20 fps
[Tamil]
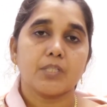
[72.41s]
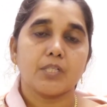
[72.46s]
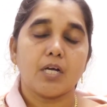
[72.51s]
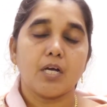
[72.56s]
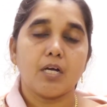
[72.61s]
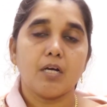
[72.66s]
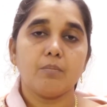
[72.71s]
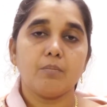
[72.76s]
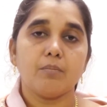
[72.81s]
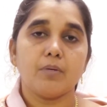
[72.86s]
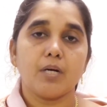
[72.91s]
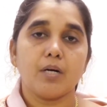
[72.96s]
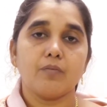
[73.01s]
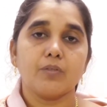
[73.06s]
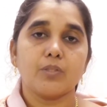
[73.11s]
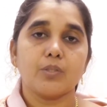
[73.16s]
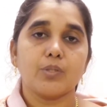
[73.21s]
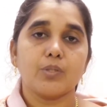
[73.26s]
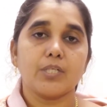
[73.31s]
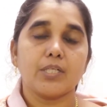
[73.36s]
நாம்
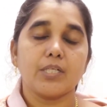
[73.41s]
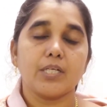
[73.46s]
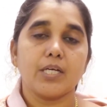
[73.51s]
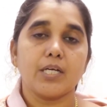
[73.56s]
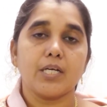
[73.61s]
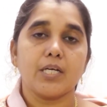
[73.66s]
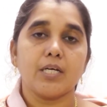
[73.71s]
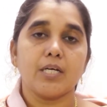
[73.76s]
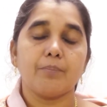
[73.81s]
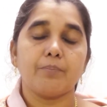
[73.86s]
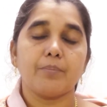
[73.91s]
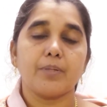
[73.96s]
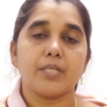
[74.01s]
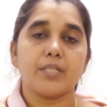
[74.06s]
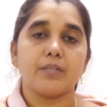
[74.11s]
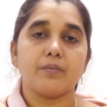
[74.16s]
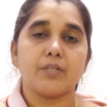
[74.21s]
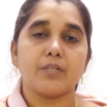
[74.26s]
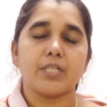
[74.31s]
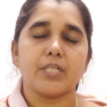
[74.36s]
அவருடைய
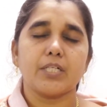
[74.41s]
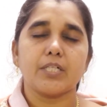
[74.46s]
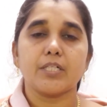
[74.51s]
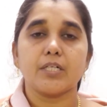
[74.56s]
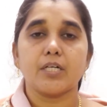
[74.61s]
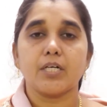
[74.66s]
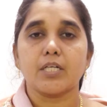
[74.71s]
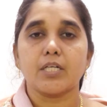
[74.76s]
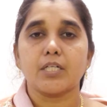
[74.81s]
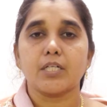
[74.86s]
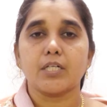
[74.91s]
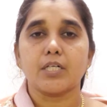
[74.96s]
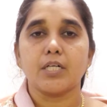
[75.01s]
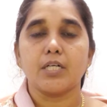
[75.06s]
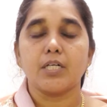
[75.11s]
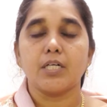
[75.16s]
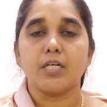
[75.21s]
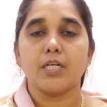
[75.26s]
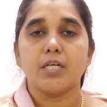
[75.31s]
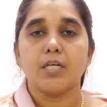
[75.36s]

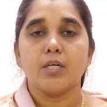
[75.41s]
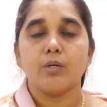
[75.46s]
பணிவிடைக்காரர்கள்